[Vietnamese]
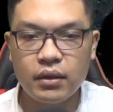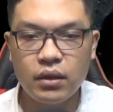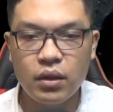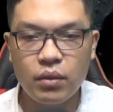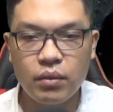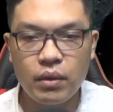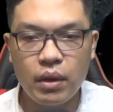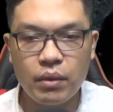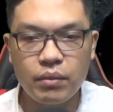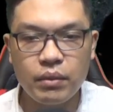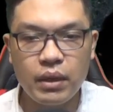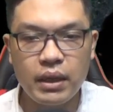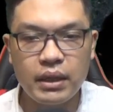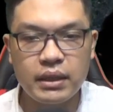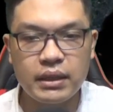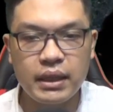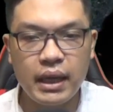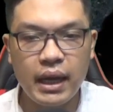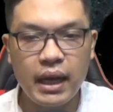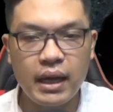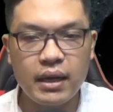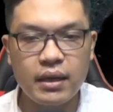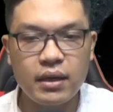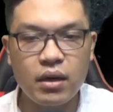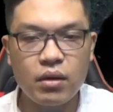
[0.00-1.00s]
Lúc đầu Ninh
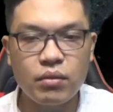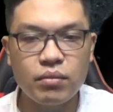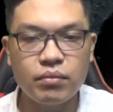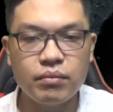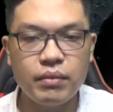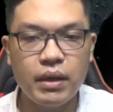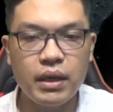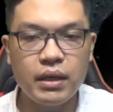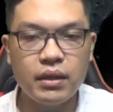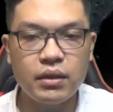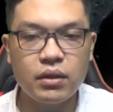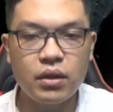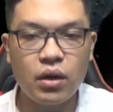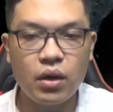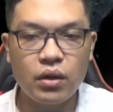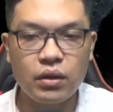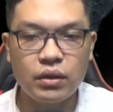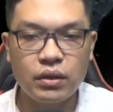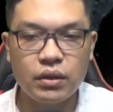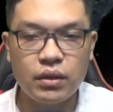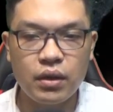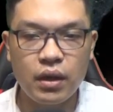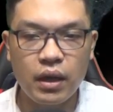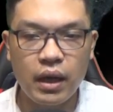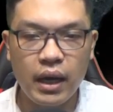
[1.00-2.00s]
Giả không biết,
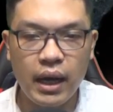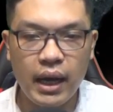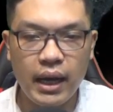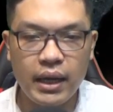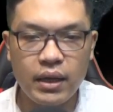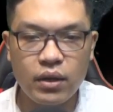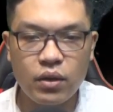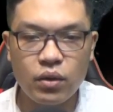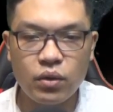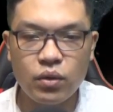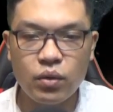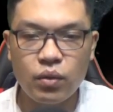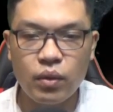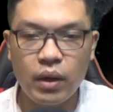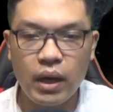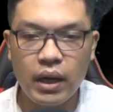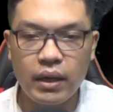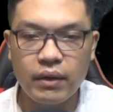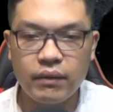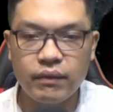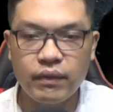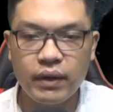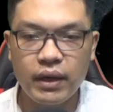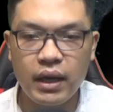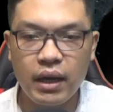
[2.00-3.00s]
còn tưởng ai có thù
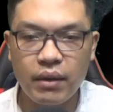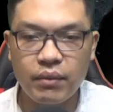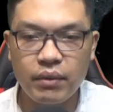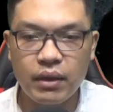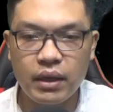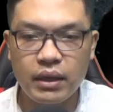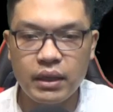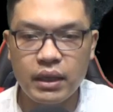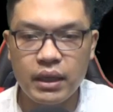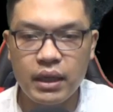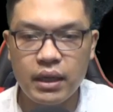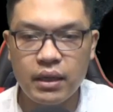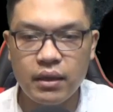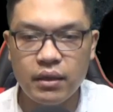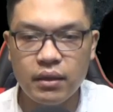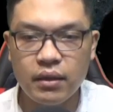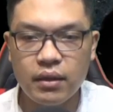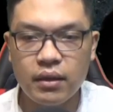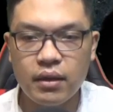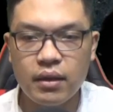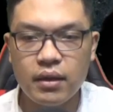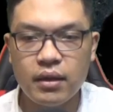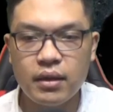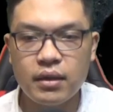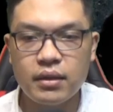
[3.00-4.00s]
hận với Long Ngân Yến,
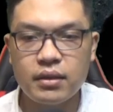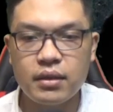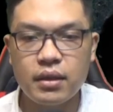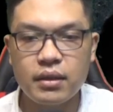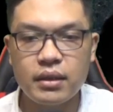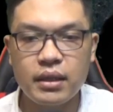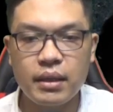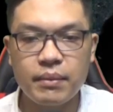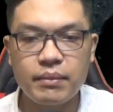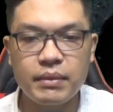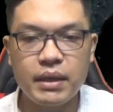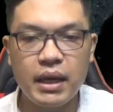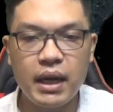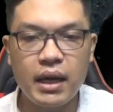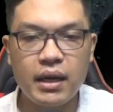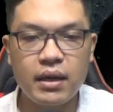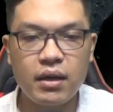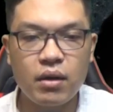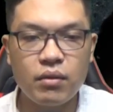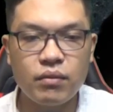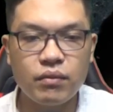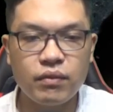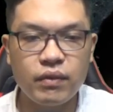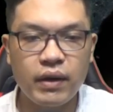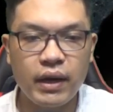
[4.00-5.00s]
giờ xem ra
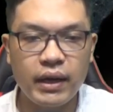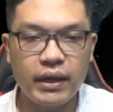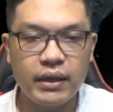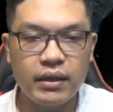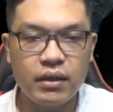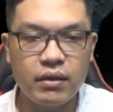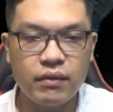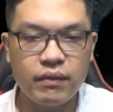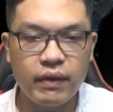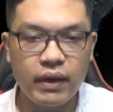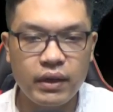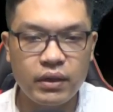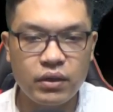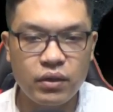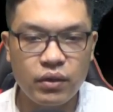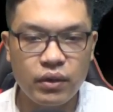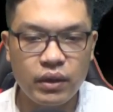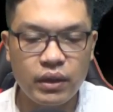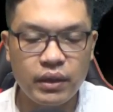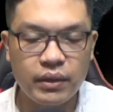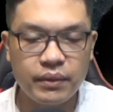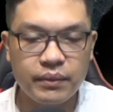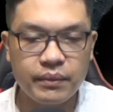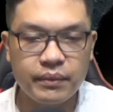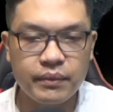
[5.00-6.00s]
không phải như vậy
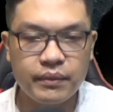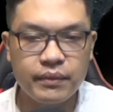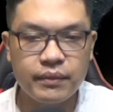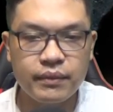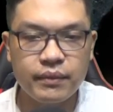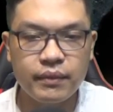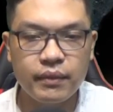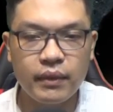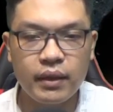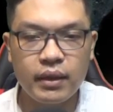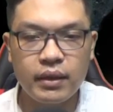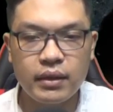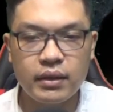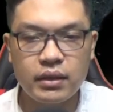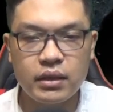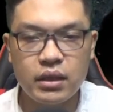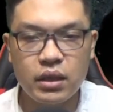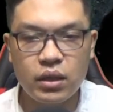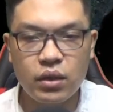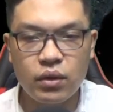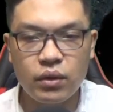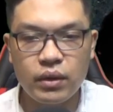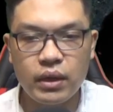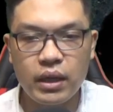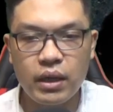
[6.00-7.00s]
rồi.
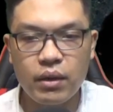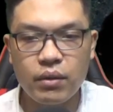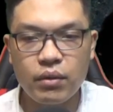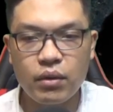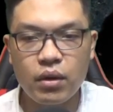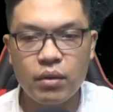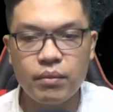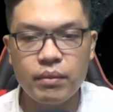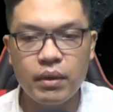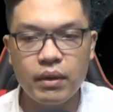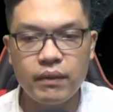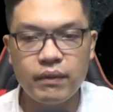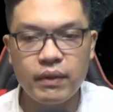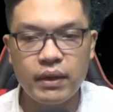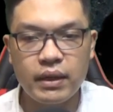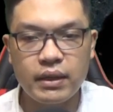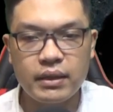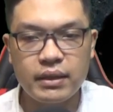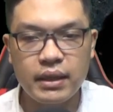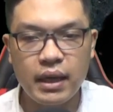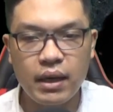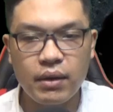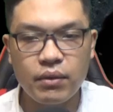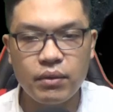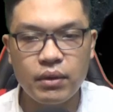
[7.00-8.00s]
Chỉ có điều không biết
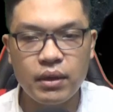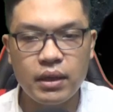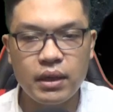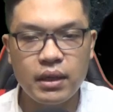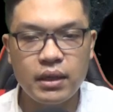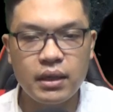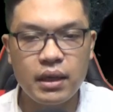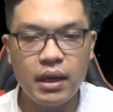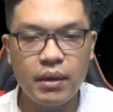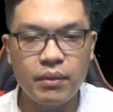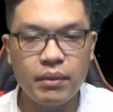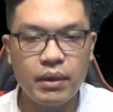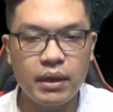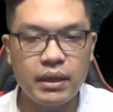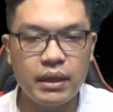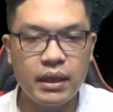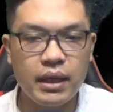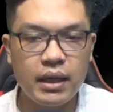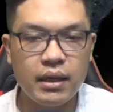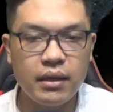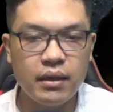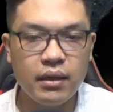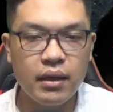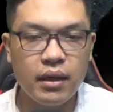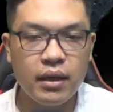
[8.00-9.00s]
vì sao, Long Ngân
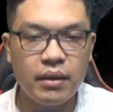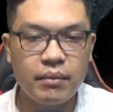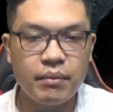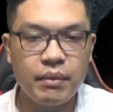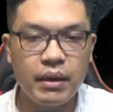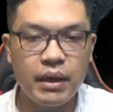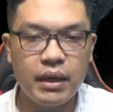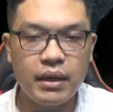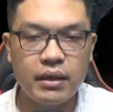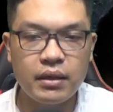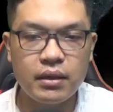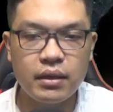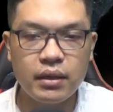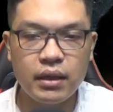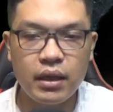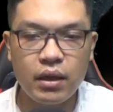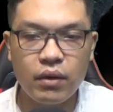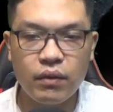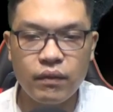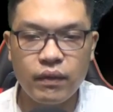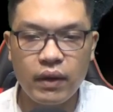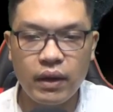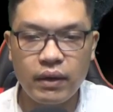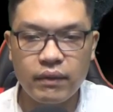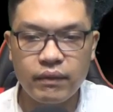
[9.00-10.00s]
Yến vì thứ
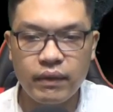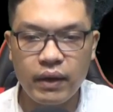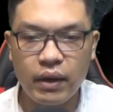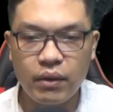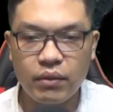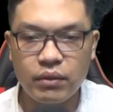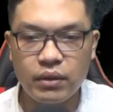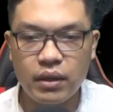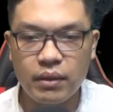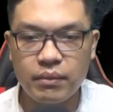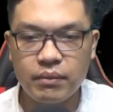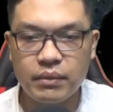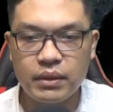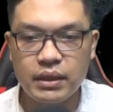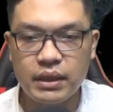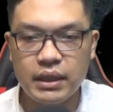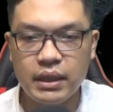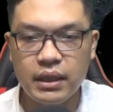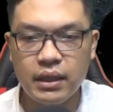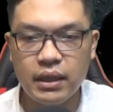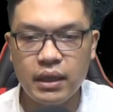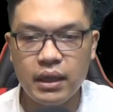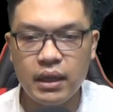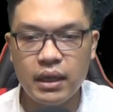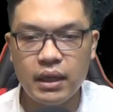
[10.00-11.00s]
yêu phản vẹo tâm
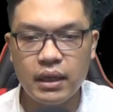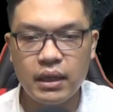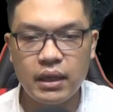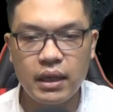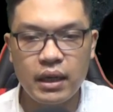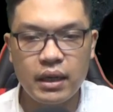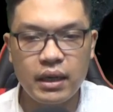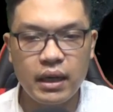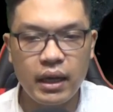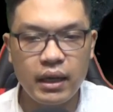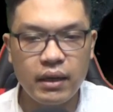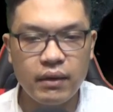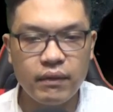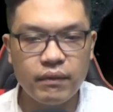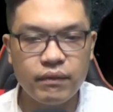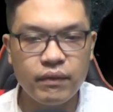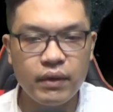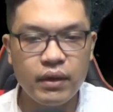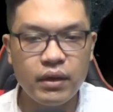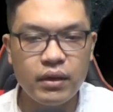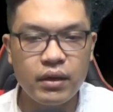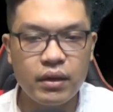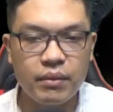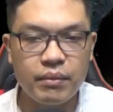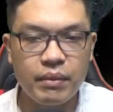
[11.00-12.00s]
trí lại đánh
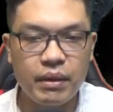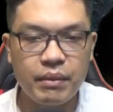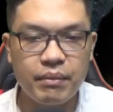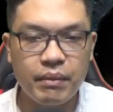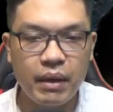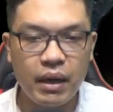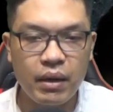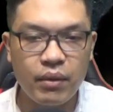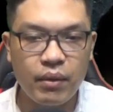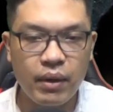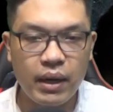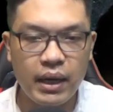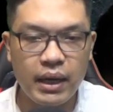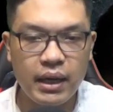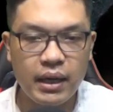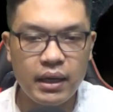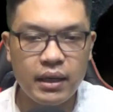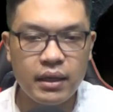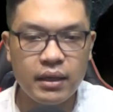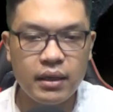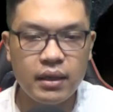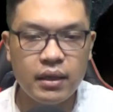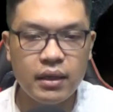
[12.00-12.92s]
với người bị ma hóa.